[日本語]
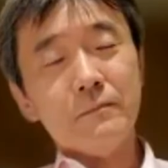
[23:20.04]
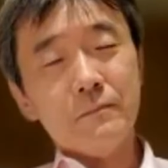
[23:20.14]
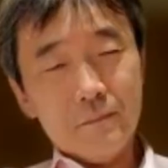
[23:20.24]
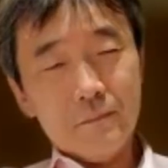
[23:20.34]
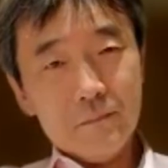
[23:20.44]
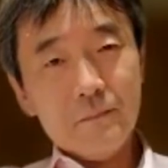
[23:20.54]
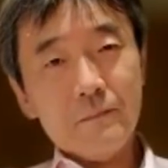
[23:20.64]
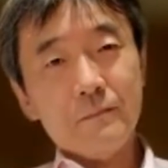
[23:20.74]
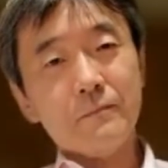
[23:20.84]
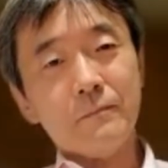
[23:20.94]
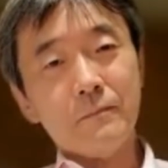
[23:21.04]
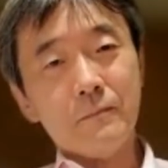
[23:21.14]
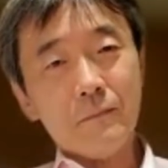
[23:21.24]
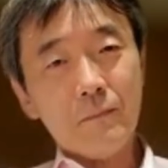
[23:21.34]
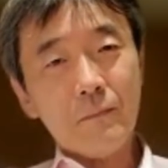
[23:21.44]
これ官邸はどこそこ
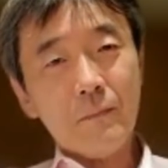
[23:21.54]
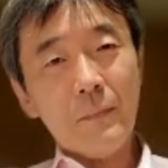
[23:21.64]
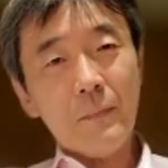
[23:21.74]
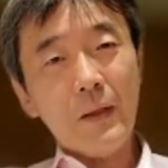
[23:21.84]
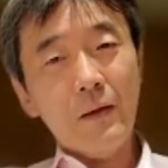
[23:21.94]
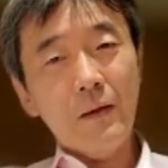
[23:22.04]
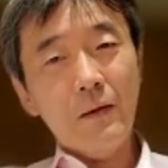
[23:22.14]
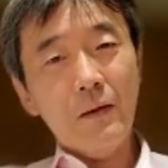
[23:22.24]
までしっかりバックアップしない